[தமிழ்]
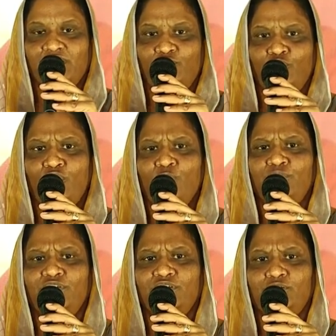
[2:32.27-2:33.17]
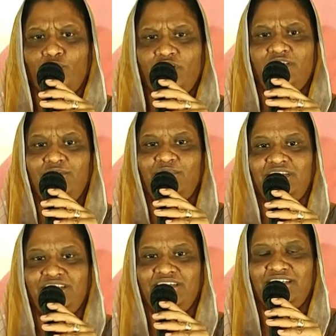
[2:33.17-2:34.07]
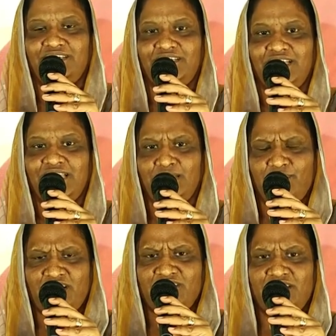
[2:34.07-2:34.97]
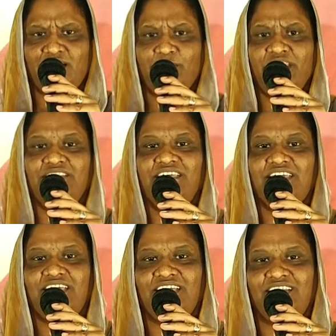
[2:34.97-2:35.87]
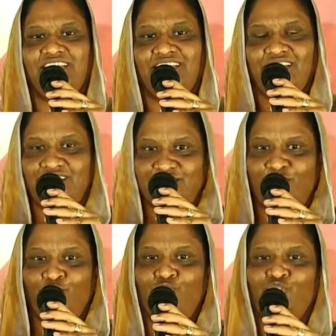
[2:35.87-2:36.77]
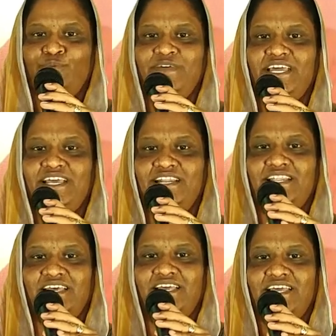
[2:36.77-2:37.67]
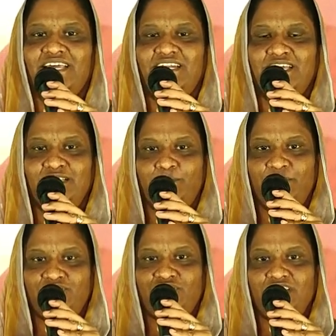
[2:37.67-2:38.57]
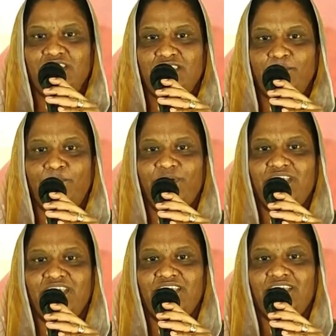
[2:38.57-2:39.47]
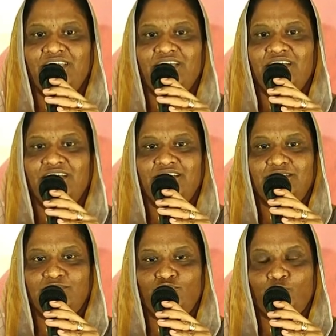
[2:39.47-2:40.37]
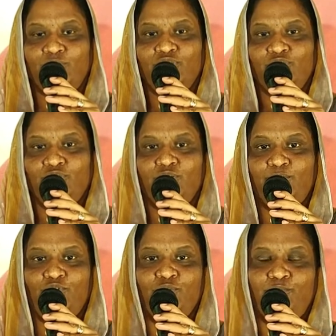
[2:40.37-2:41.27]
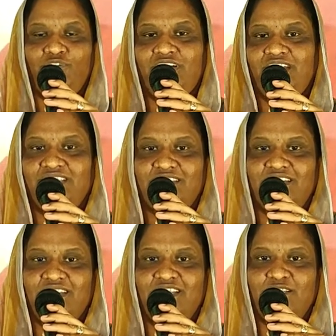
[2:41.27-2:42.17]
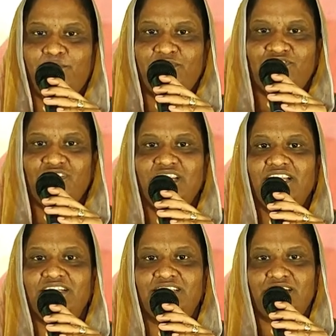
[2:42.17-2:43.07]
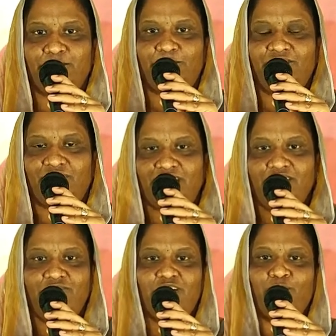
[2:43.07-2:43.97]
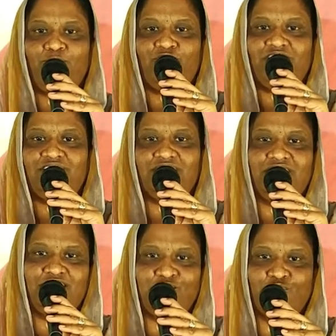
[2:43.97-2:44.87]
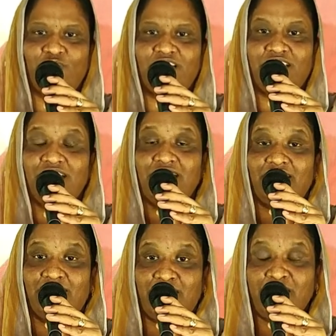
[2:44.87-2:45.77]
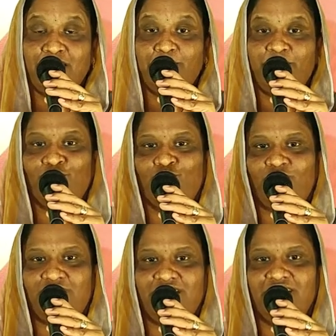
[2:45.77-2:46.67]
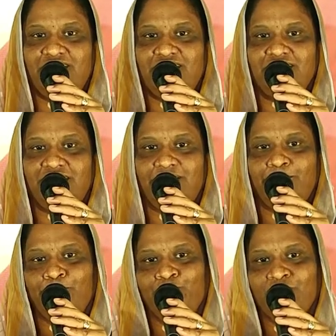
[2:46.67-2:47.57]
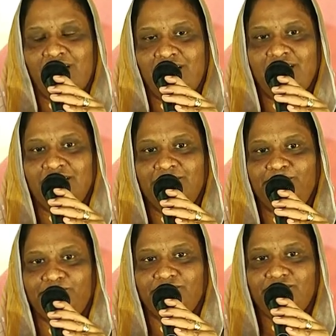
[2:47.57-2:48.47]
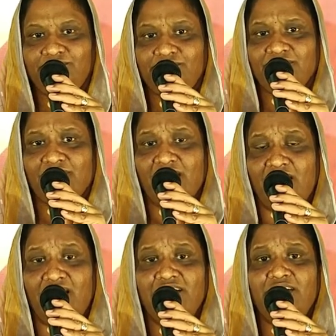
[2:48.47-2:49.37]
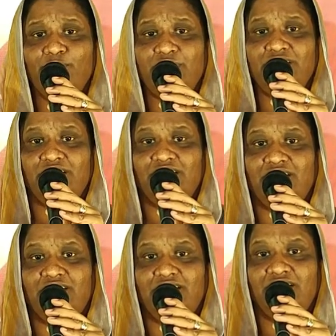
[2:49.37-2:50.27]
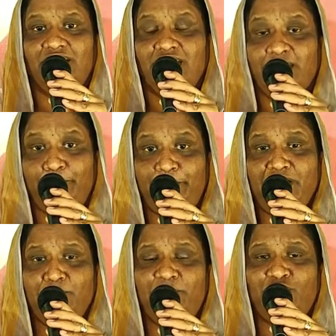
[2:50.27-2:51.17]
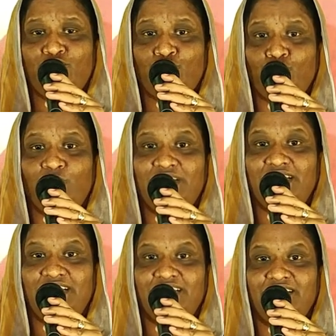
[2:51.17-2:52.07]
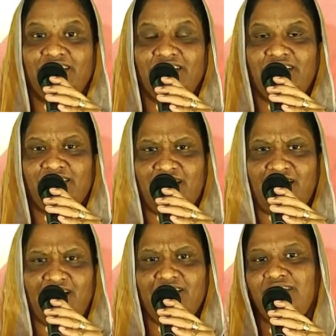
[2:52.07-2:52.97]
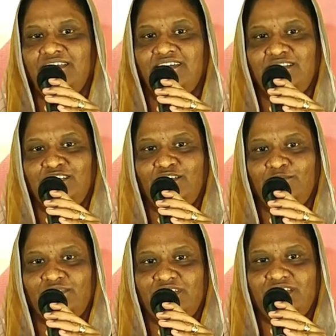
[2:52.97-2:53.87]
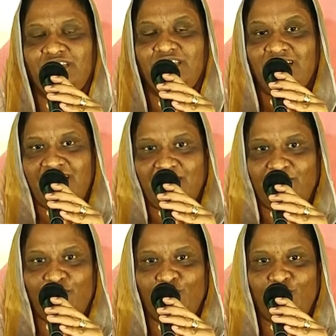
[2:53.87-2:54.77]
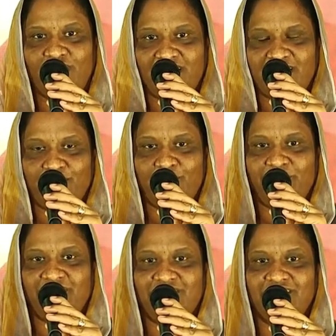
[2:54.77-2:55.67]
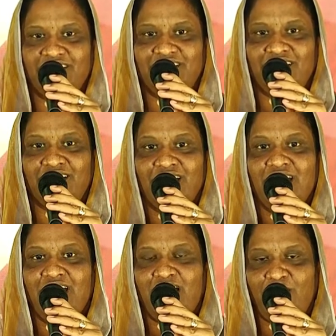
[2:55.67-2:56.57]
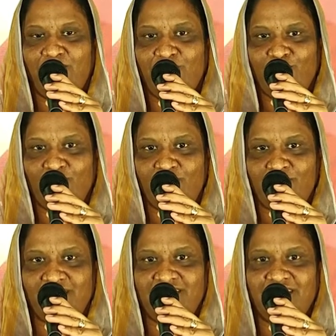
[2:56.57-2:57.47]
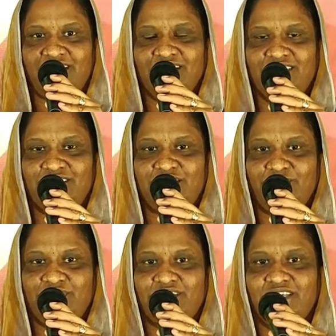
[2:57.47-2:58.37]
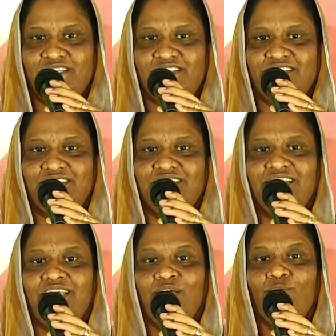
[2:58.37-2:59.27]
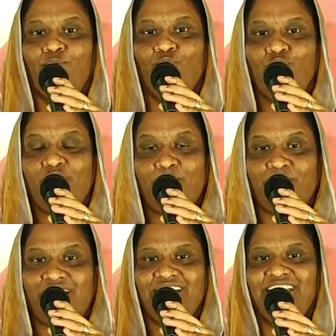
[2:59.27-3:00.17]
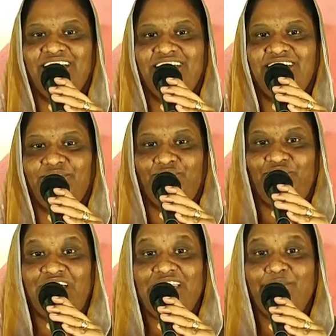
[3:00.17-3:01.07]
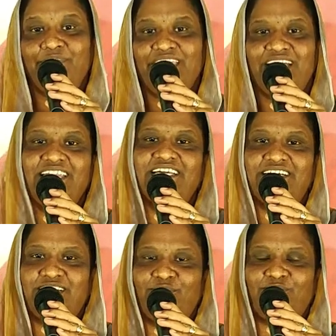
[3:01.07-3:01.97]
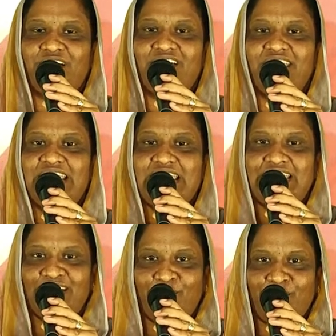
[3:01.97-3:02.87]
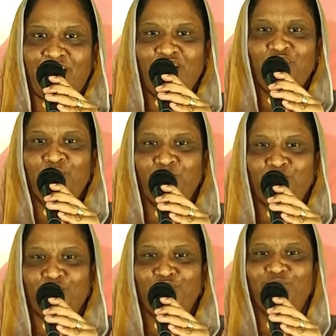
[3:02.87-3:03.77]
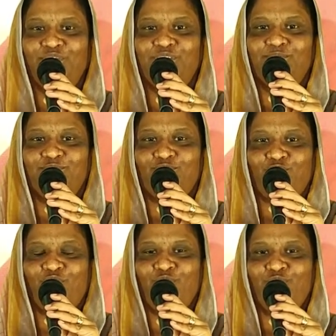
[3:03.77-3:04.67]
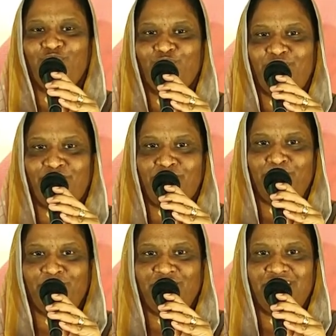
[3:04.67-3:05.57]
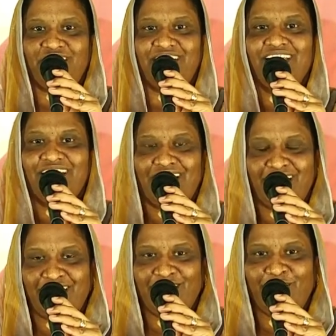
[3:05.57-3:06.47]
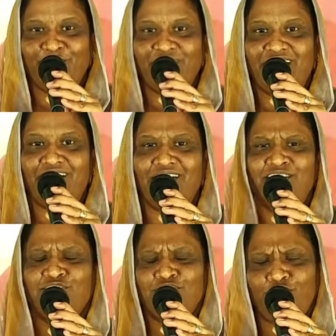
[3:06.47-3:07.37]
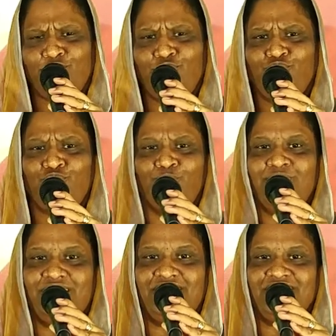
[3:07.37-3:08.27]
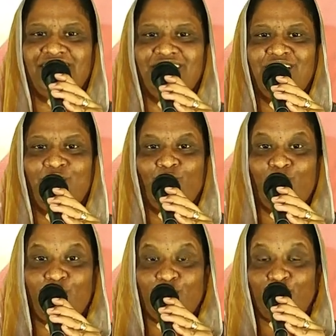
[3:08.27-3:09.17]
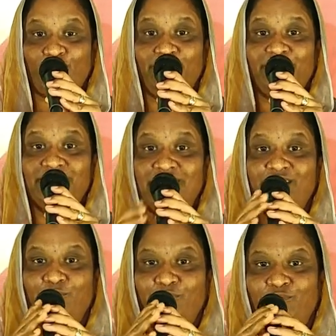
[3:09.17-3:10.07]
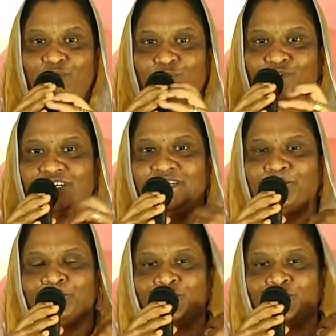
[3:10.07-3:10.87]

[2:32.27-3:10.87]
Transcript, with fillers: ஏதோ ஒன்று குறையிற மாதிரி இருக்குது என் மனசில் அமைதியே இல்லை சந்தோஷமே இல்லை நான் இந்த பிரச்சனையை எப்படி சுமந்து கொண்டு போக போகிறேன்னே தெரியல இந்த பிரச்சனையிலேருந்து நான் எப்படி வெளியே வரப்போகிறேன்னு தெரியலன்னு சொல்லி நிறைய பேர் சொல்ல கேட்டிருக்கிறேன் ஆனால் ஆண்டவர் இந்த நாளில் இப்படிப்பட்ட சூழ்நிலையில் இருக்கிற யாராக இருந்தாலும் சரி அவர்களோடு ஆண்டவர் பேசுகிறார் அவர் உங்கள் மன்றாட்டுக்கு செவிசாய்த்து உங்கள் மனதிற்கு வலிமை அளிக்கிறவராய் இந்த மாதம் முழுவதும் உங்களோடு கூட வரப்போகிறார் அலையிலூயா சந்தோஷமா இருங்க உங்களுக்கு உதவி செய்ய ஒருவர் உண்டு